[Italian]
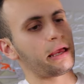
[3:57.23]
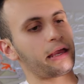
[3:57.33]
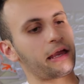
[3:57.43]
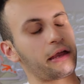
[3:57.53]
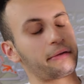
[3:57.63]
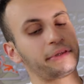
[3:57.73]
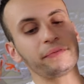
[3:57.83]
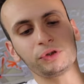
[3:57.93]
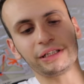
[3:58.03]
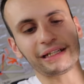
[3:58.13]
e
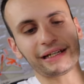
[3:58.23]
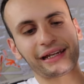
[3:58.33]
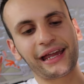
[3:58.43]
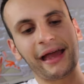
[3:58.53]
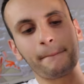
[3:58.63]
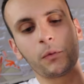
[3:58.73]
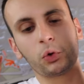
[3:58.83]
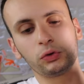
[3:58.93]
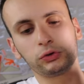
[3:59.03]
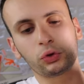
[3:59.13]
devo dire che è
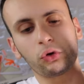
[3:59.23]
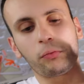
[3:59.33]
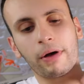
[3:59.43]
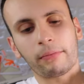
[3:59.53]
molto ma